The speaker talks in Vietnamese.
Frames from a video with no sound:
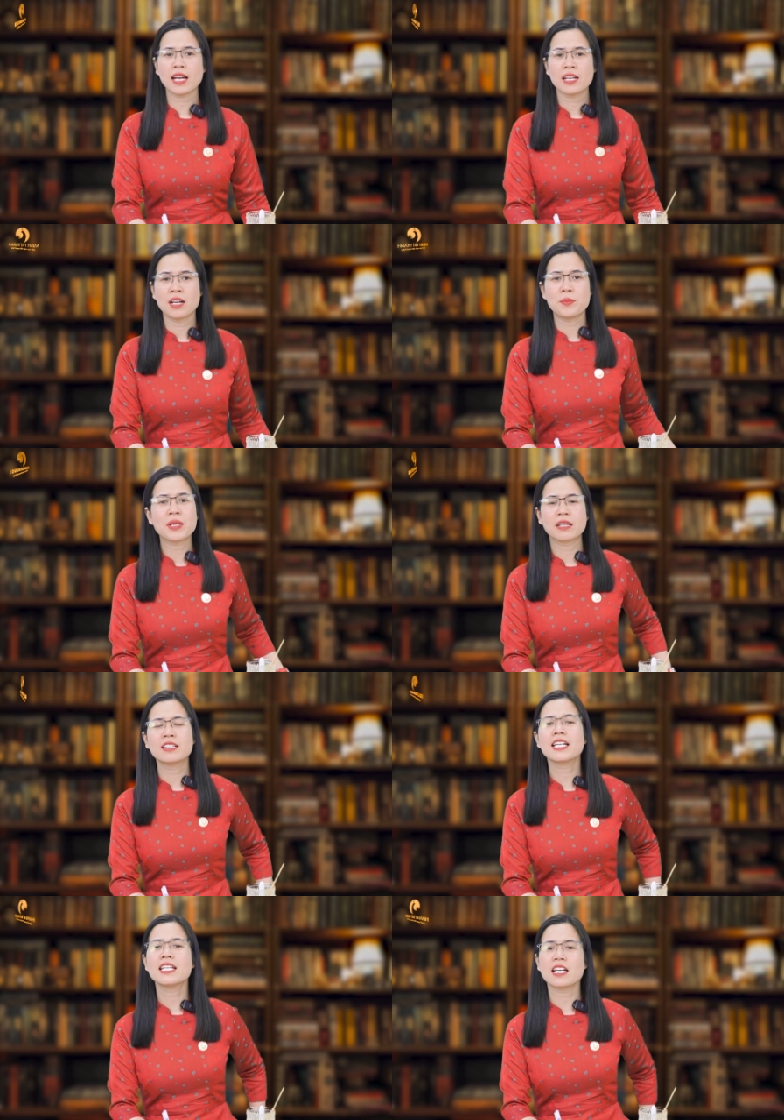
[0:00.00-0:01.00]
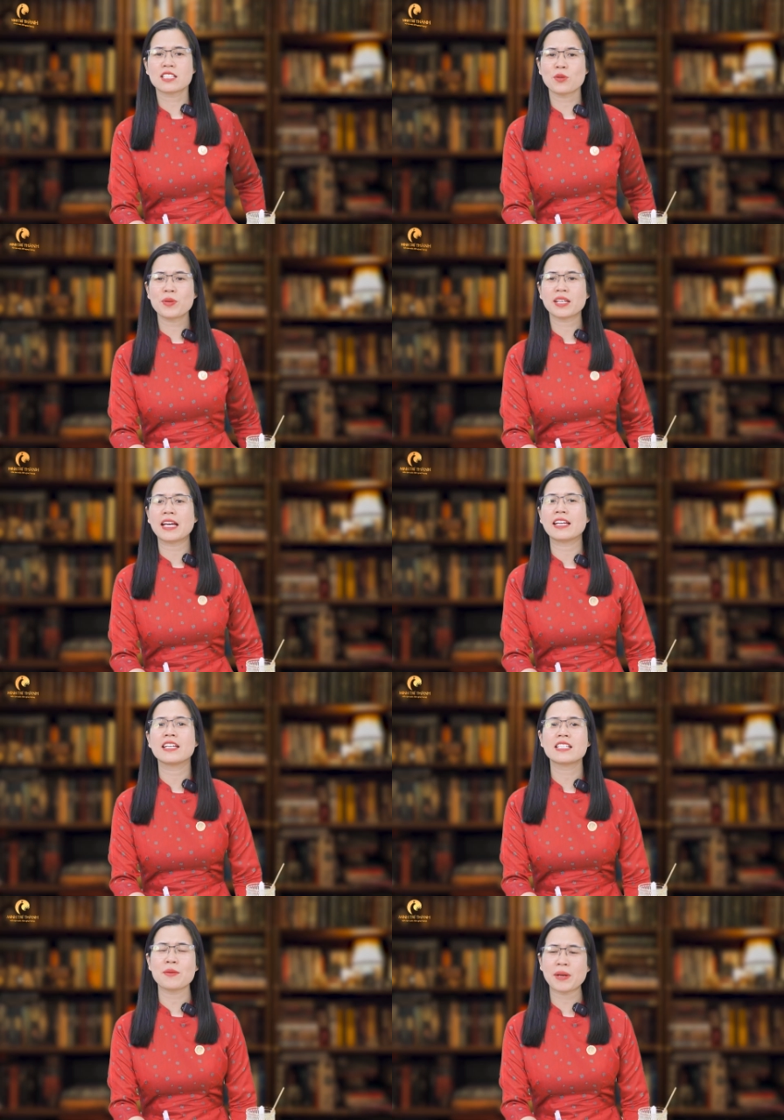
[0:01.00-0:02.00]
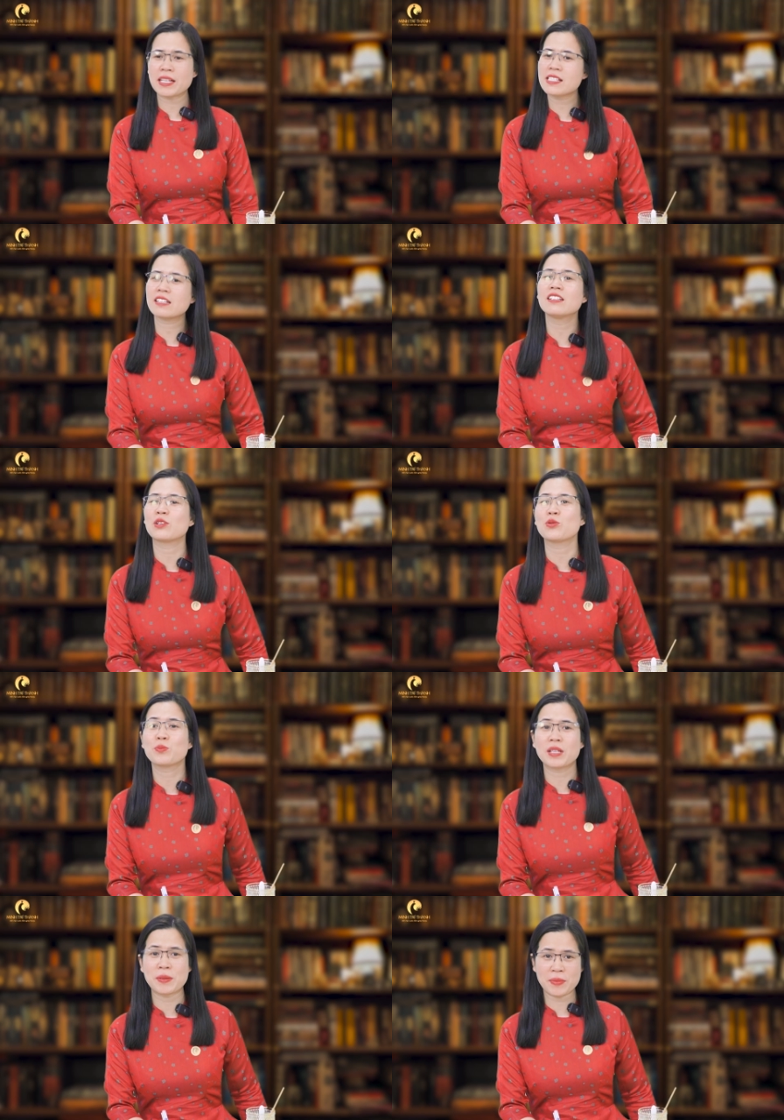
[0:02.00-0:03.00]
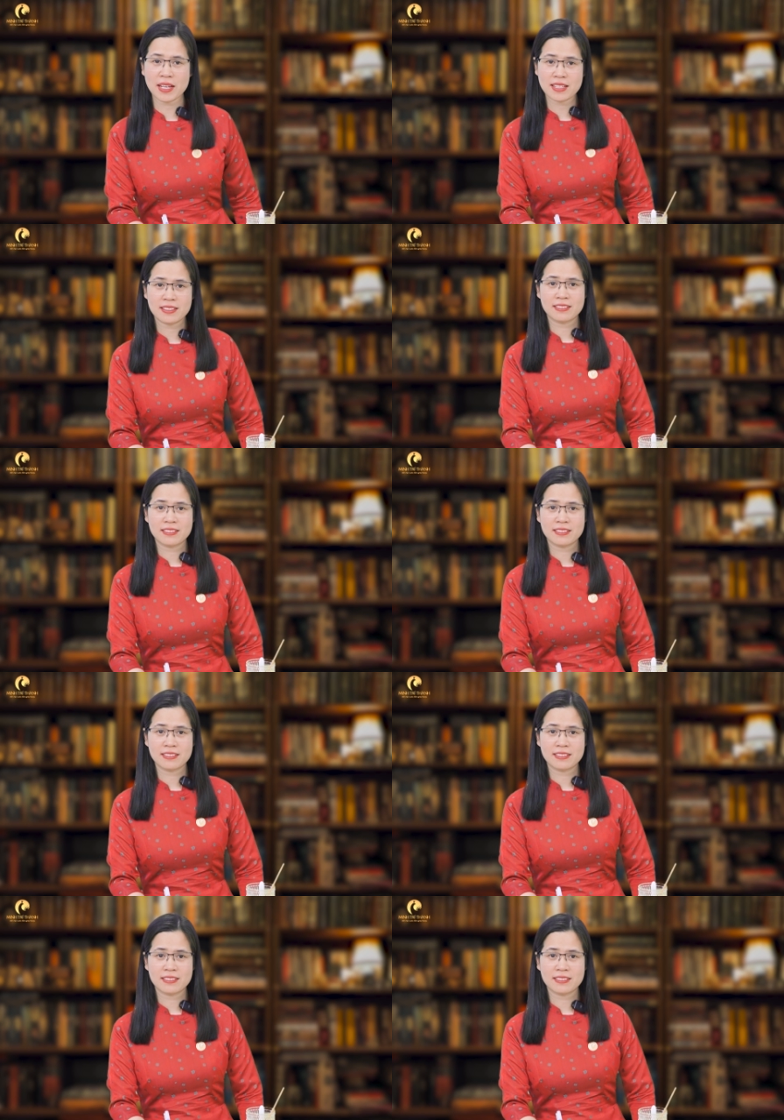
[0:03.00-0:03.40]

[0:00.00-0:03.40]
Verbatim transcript: nha mình cứ ghi nhận xong mình để ý xem anh ấy sẽ cười tủm tỉm đấy